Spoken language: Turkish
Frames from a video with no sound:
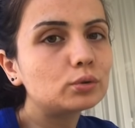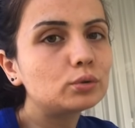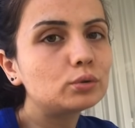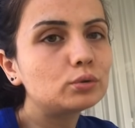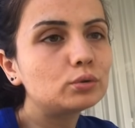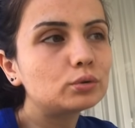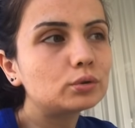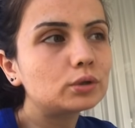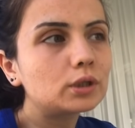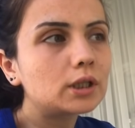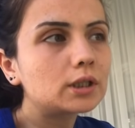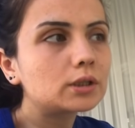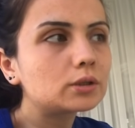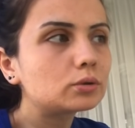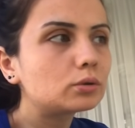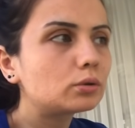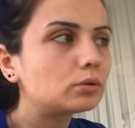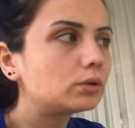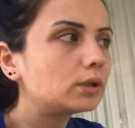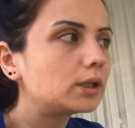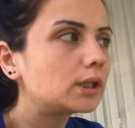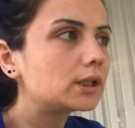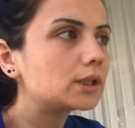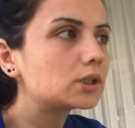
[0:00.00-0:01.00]
uyuduktan
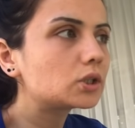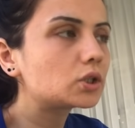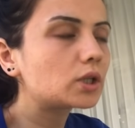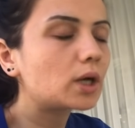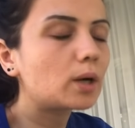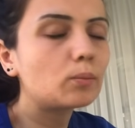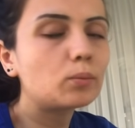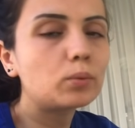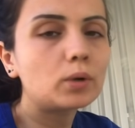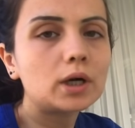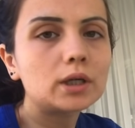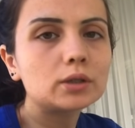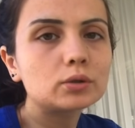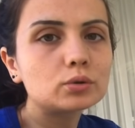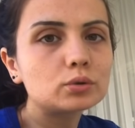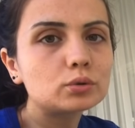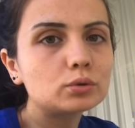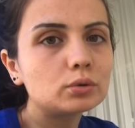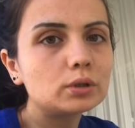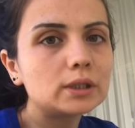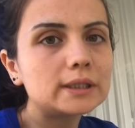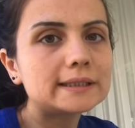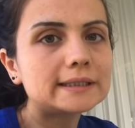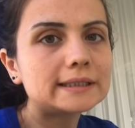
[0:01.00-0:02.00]
sonra şampuanlı
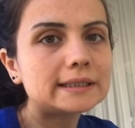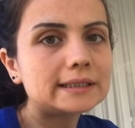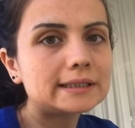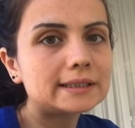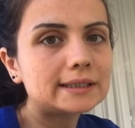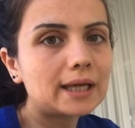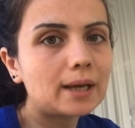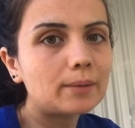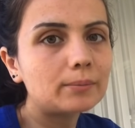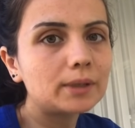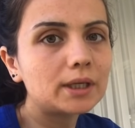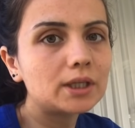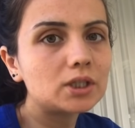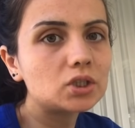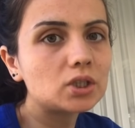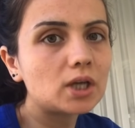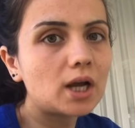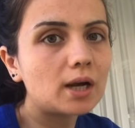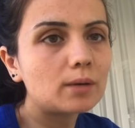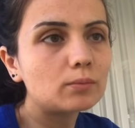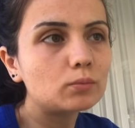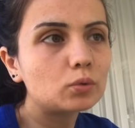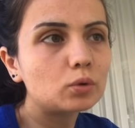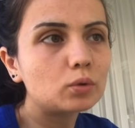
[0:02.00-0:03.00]
suyla silsem
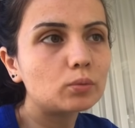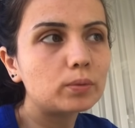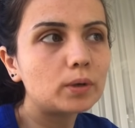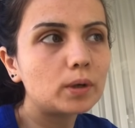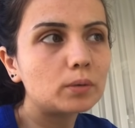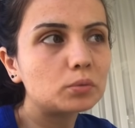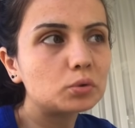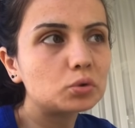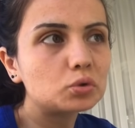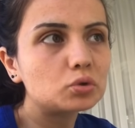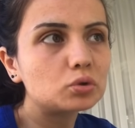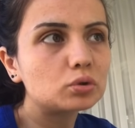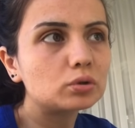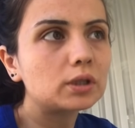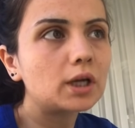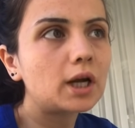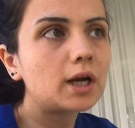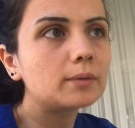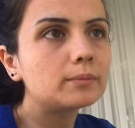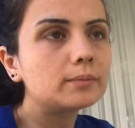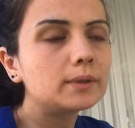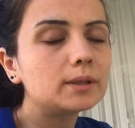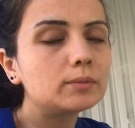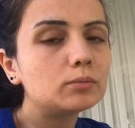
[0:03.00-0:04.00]
geçer mi o
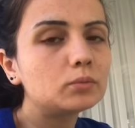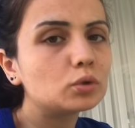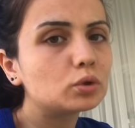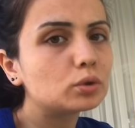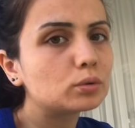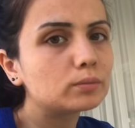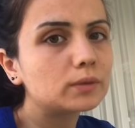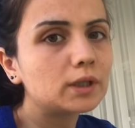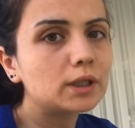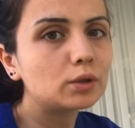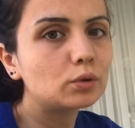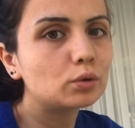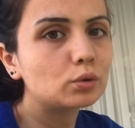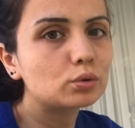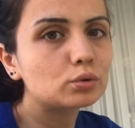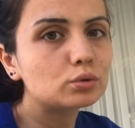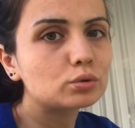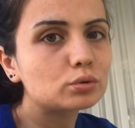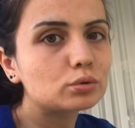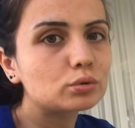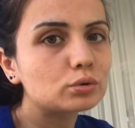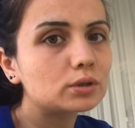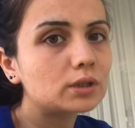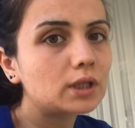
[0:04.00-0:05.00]
pamukçuklar bilmiyorum. Ne
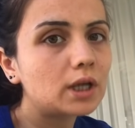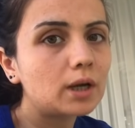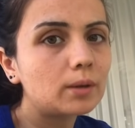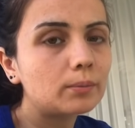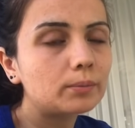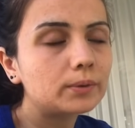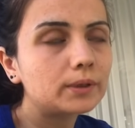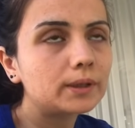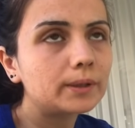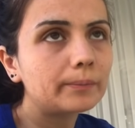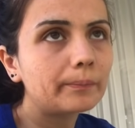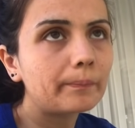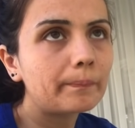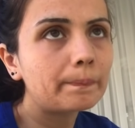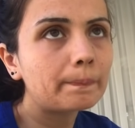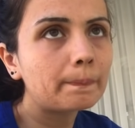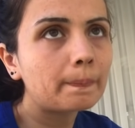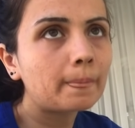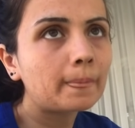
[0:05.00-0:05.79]
diyorsunuz ne yapayım?